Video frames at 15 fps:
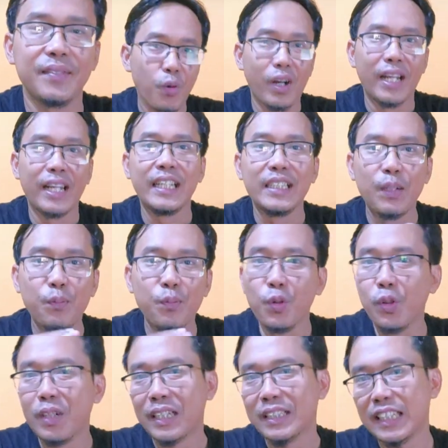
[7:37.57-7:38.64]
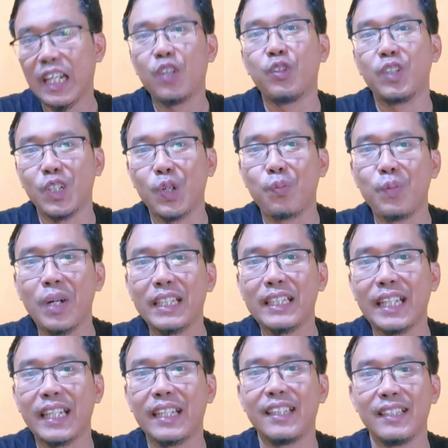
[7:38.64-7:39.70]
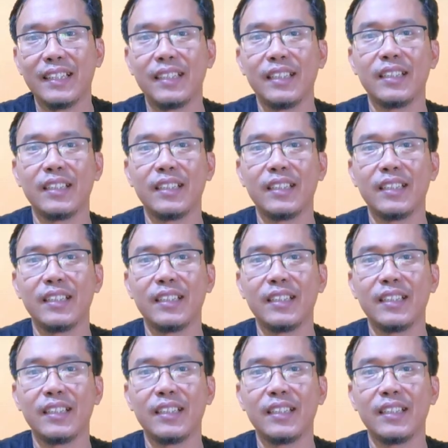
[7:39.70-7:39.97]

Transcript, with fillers: bukan hanya buruh yang selalu dikorbankan.